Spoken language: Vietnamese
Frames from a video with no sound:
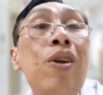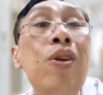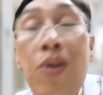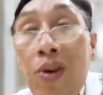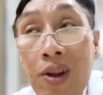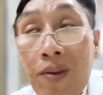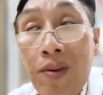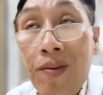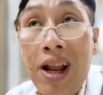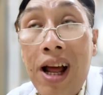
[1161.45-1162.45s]
luôn luôn
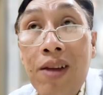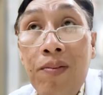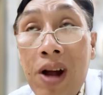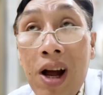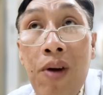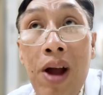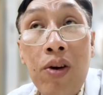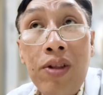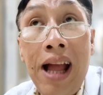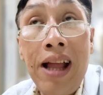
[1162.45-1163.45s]
trong cơ thể trong cơ quan
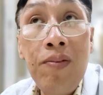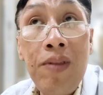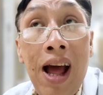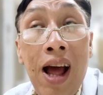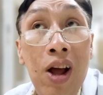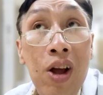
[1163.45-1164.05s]
nội tạng chúng ta